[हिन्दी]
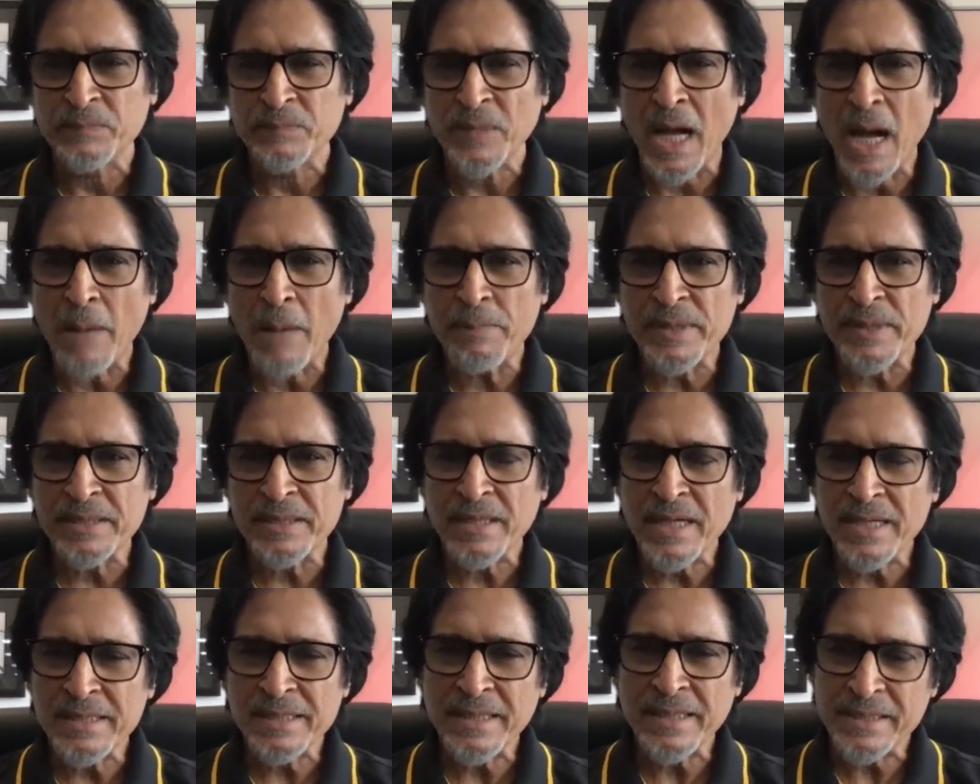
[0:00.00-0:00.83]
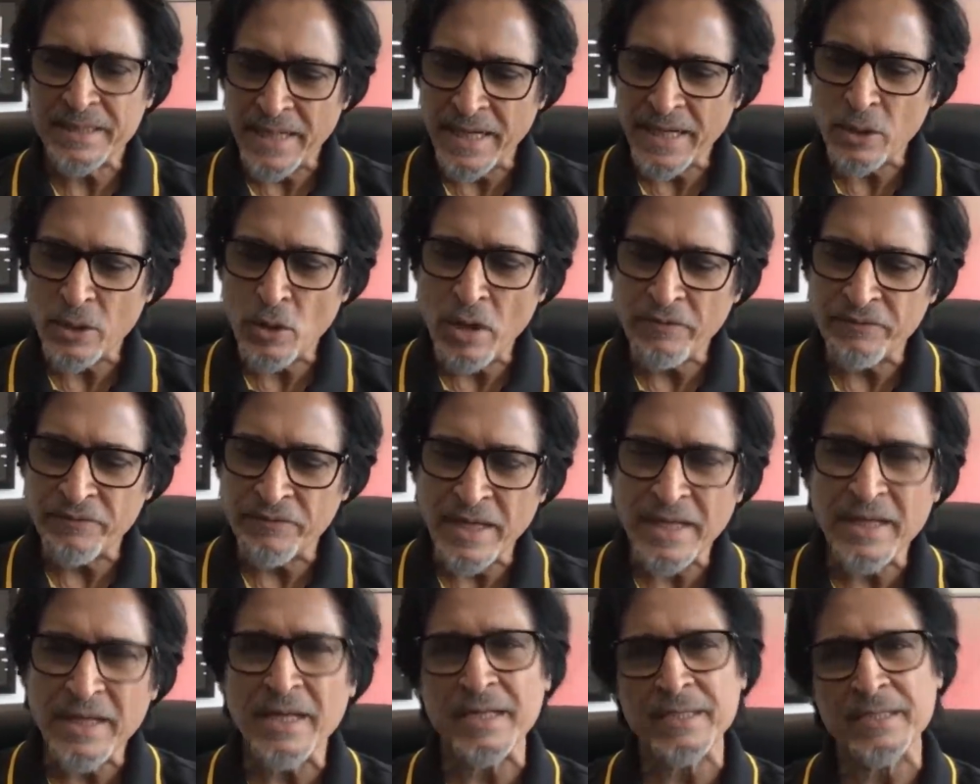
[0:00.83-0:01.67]
आप इस तरह से टेक ऑफ
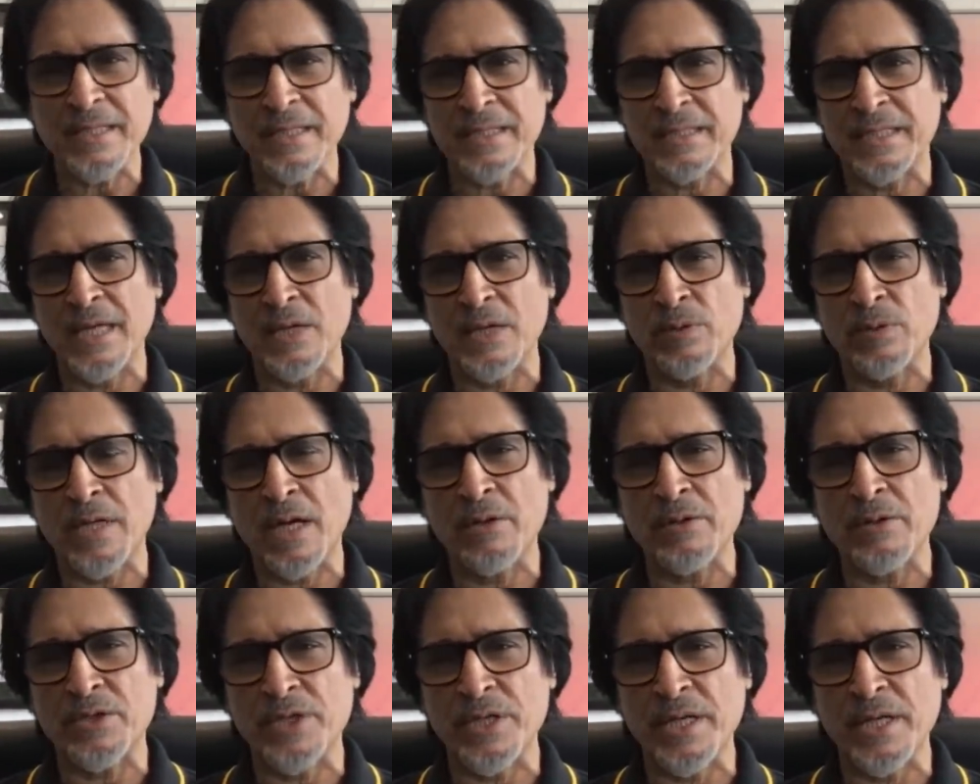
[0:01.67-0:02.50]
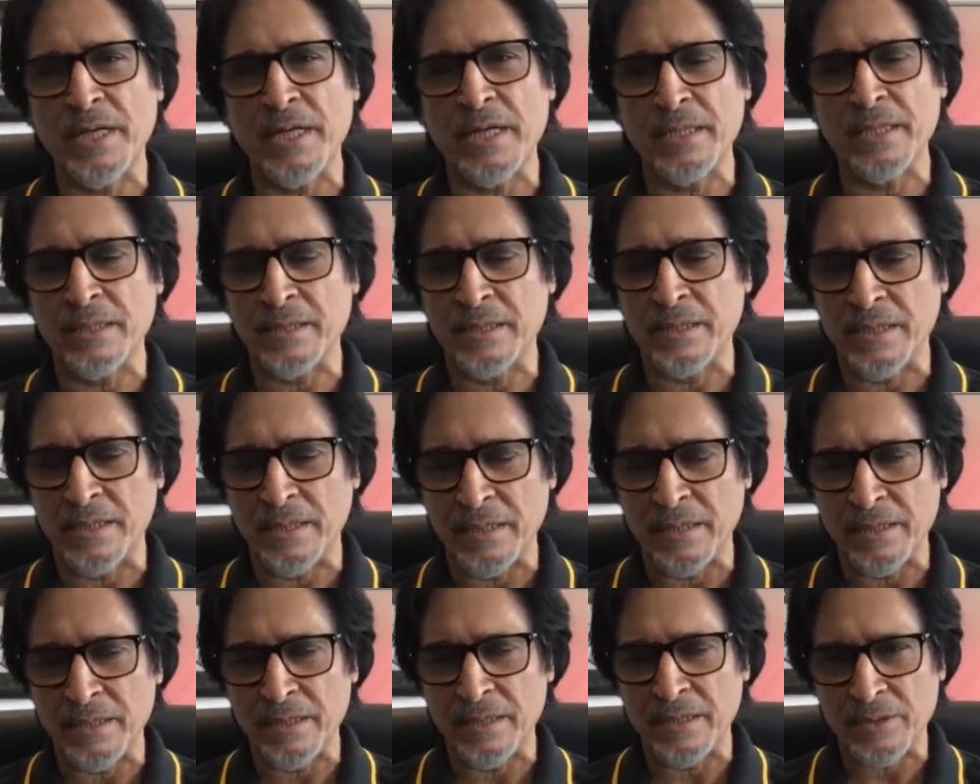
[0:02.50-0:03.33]
नहीं कर सकते हैं विदाउट शेयरिंग
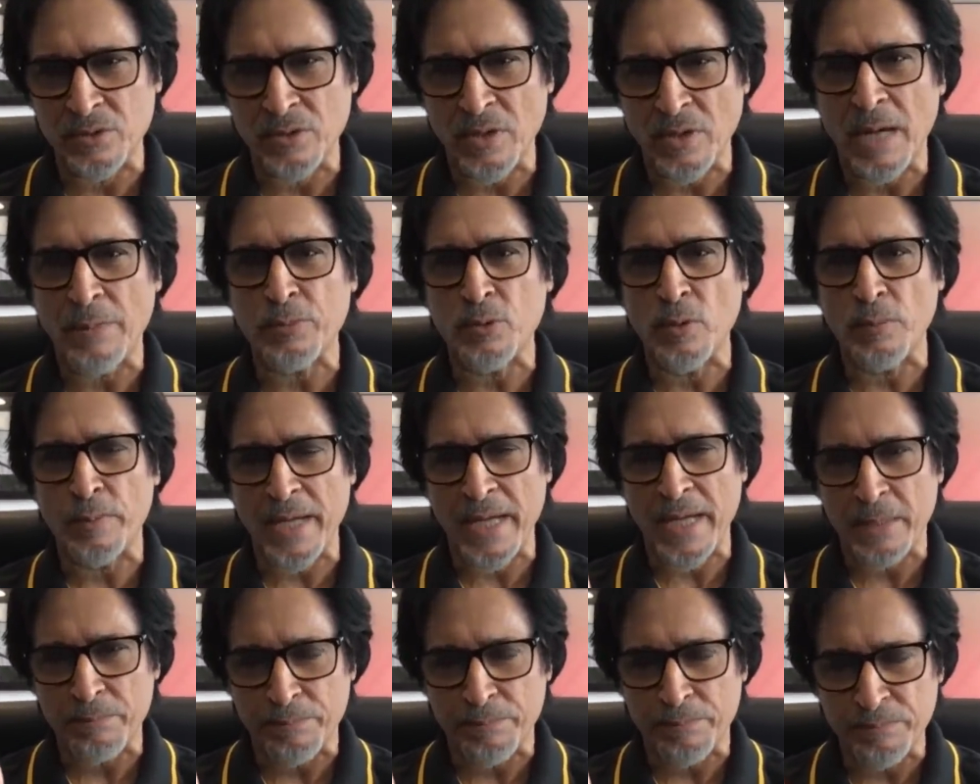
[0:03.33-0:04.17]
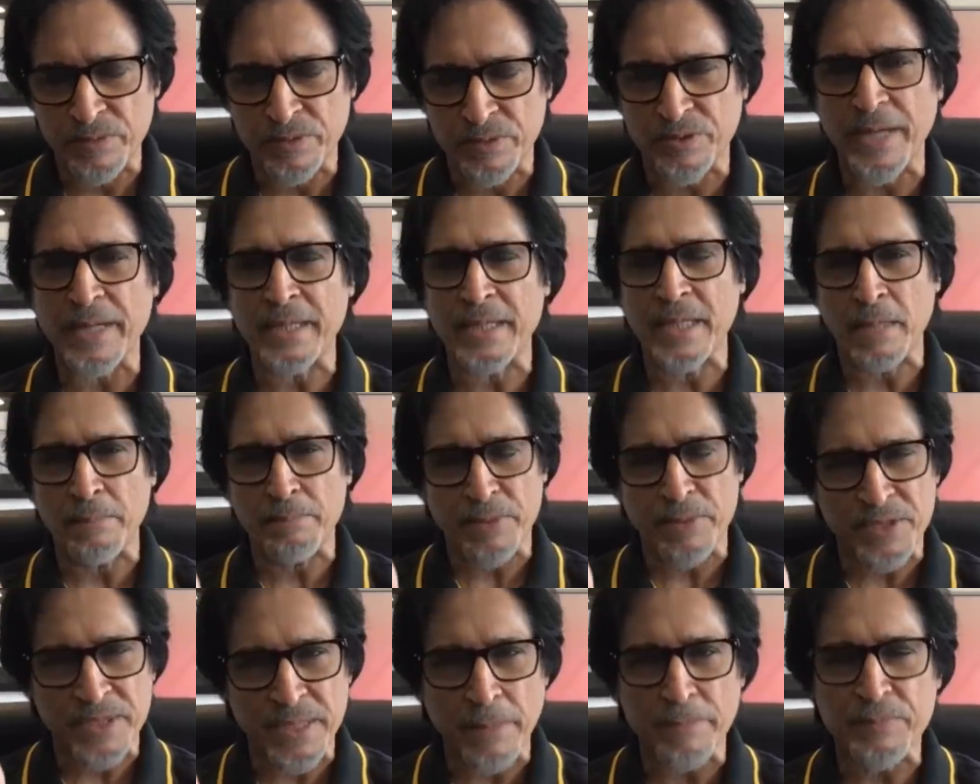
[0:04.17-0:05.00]
जो आपको एक थ्रेड का
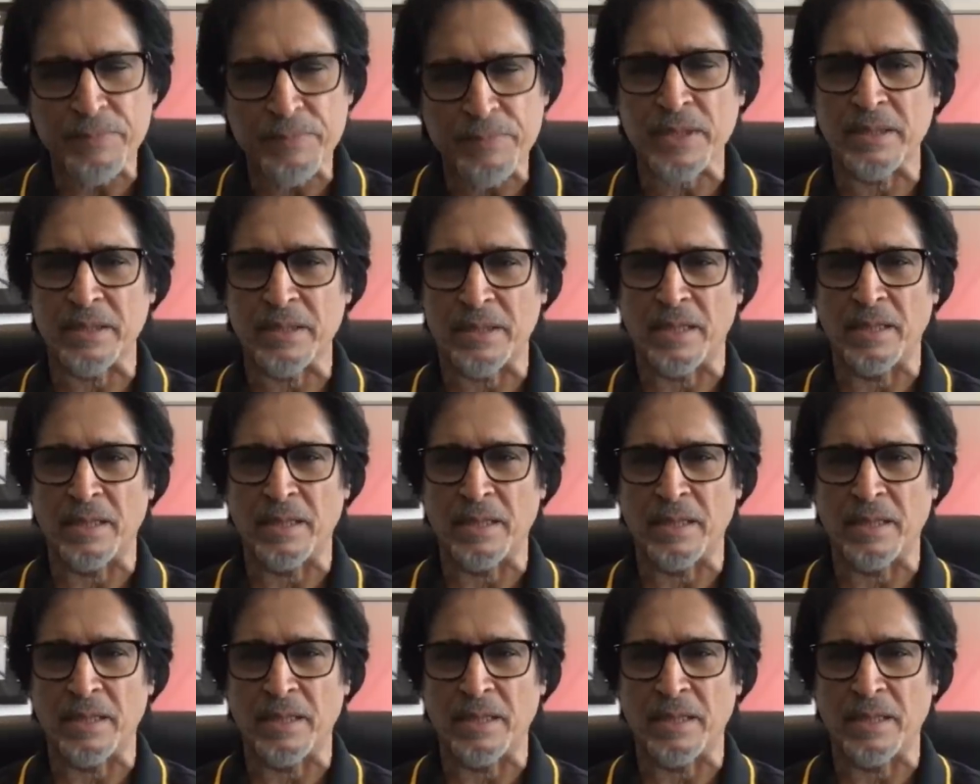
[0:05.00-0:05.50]
परसेप्शन था